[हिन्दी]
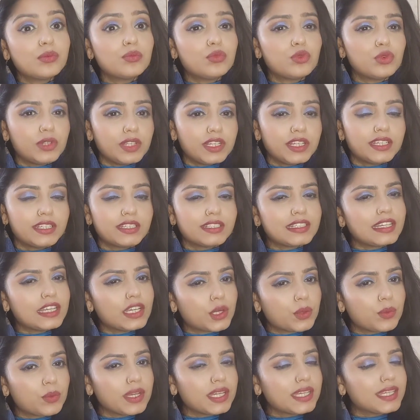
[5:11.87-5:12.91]
बुलेट
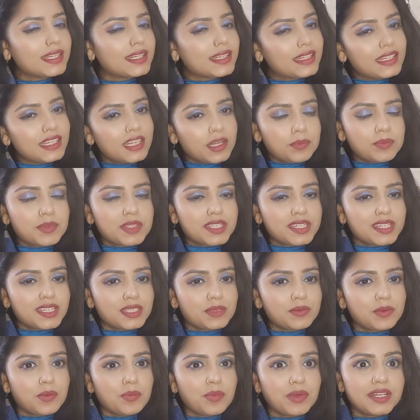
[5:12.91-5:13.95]
लिक्विड
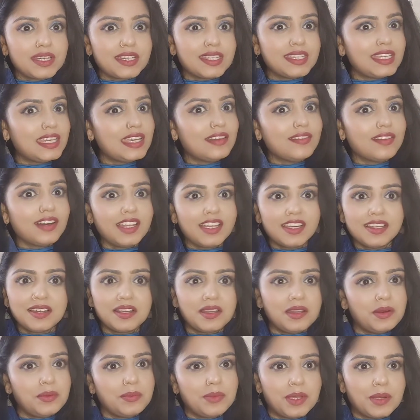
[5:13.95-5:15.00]
लिपस्टिक्स में बट ये वाला
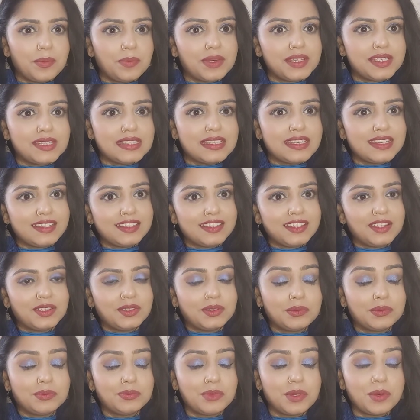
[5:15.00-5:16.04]
कलर मेरे पास नहीं था
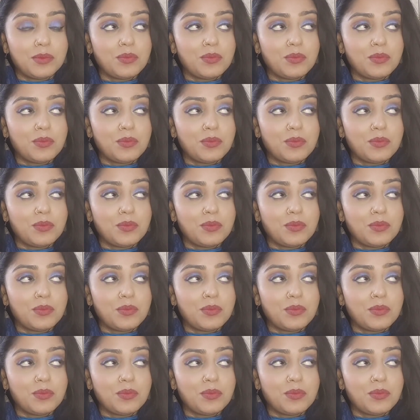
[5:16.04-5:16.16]
तो मैं